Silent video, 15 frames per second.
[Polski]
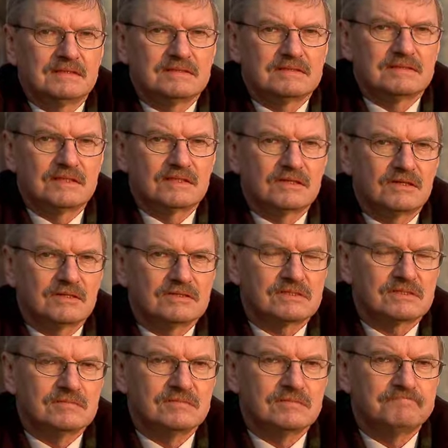z
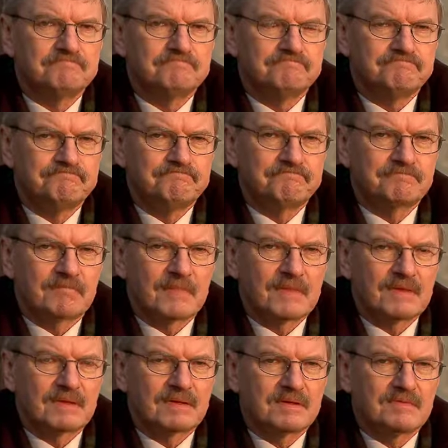nieżyjącym
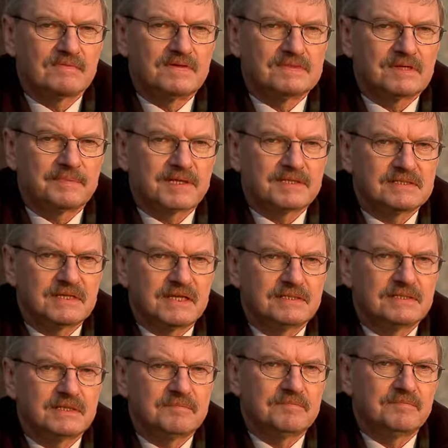
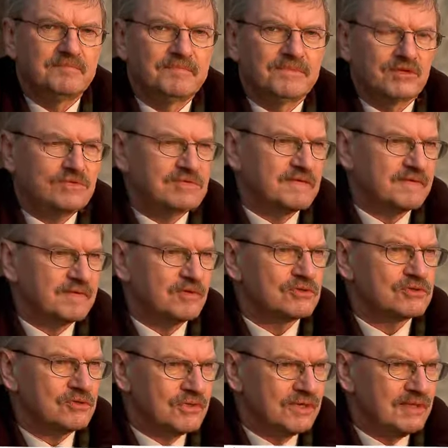wiceprezydentem Józefem
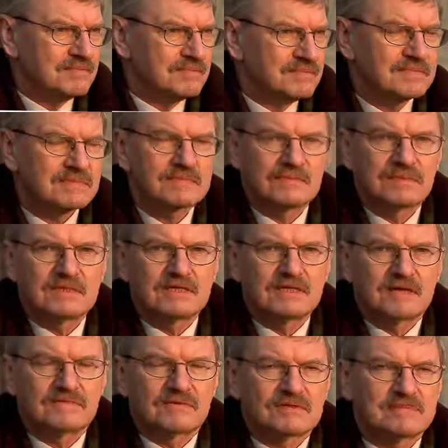Kocurkiem, który
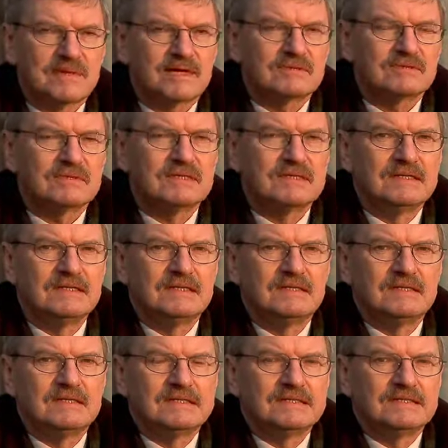niedawno zmarł.
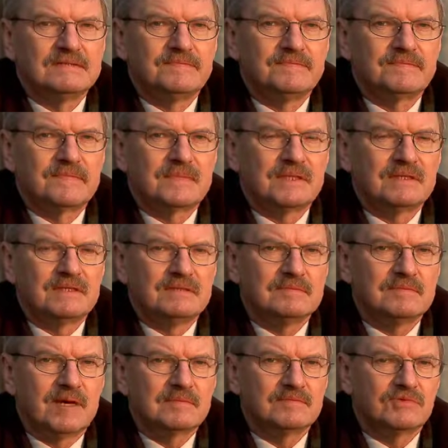I
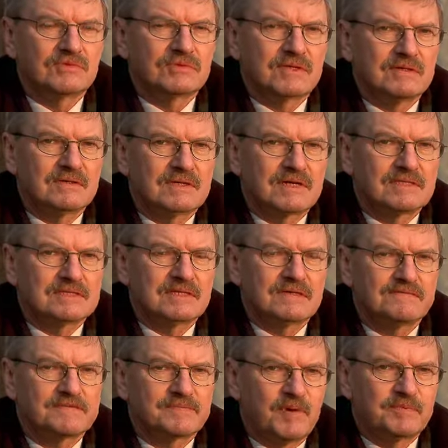mam tutaj okazję
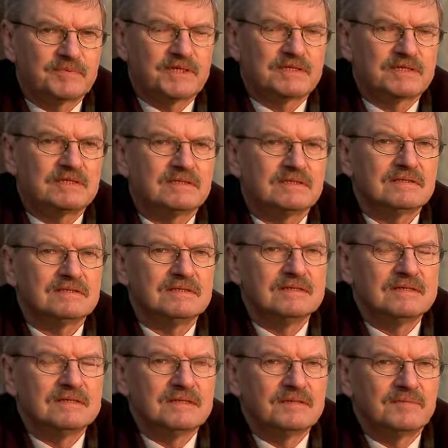wspomnieć go,
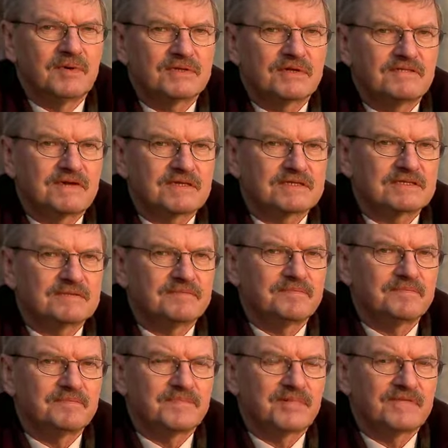ponieważ
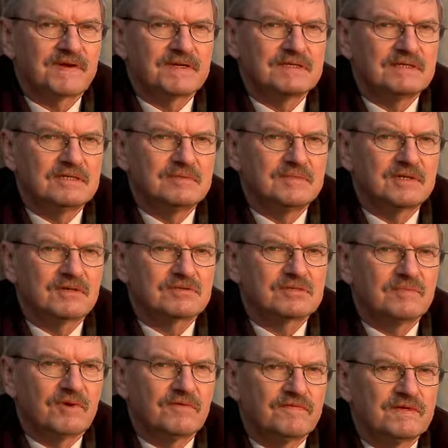mm, prowadziliśmy
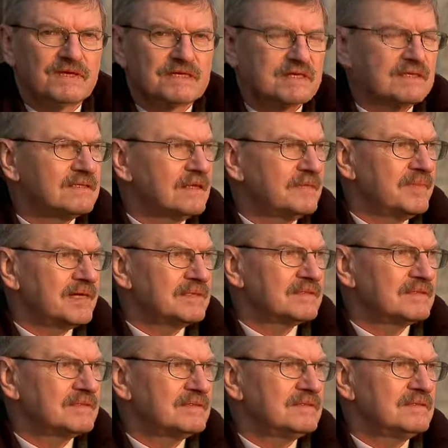rozmowy na ten
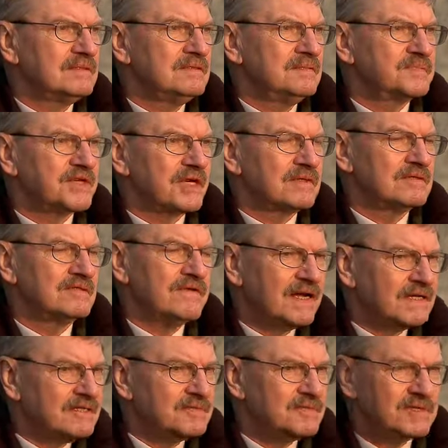temat i
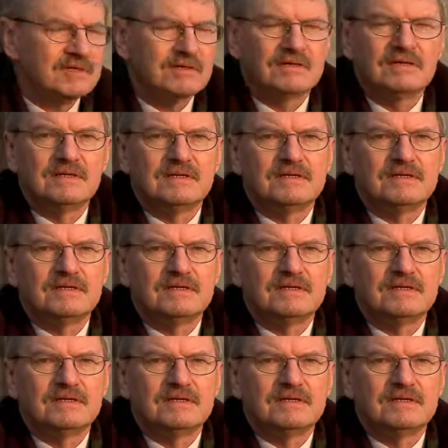przekonywaliśmy go